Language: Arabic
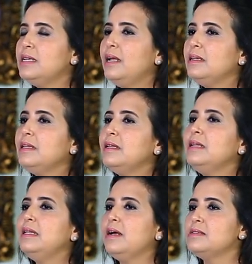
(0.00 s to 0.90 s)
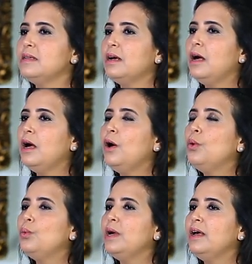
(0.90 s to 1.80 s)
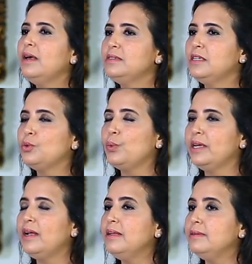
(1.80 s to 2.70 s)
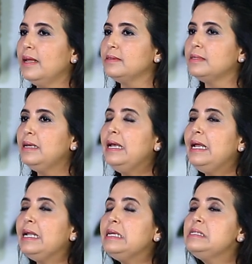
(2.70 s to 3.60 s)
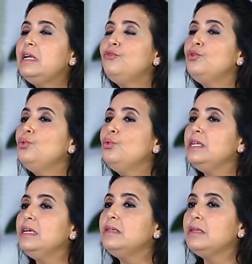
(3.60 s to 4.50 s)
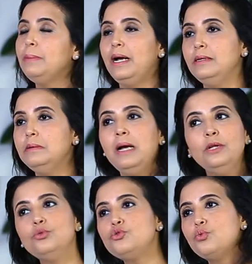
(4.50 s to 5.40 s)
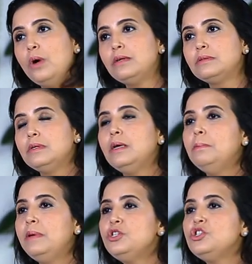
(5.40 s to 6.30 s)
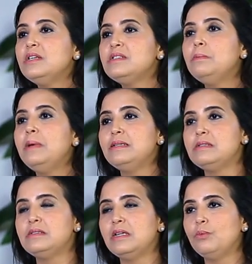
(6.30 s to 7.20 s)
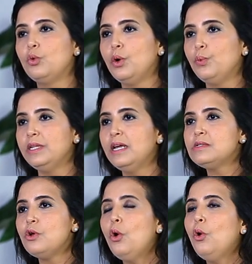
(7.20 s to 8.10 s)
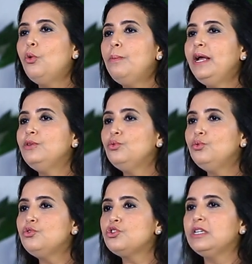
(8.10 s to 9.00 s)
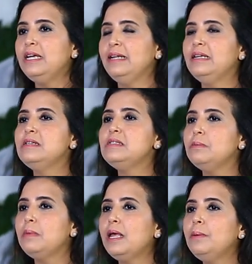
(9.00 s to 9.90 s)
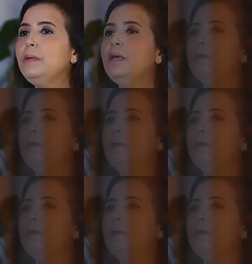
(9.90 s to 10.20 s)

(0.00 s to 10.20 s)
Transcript: آه، الثالث الاصدقاء وتطوير الذات الانسان الفضولي طبعا ما عندوش وقت باش يهتم بهاد ستة المكونات وما عندوش يعني اهتمام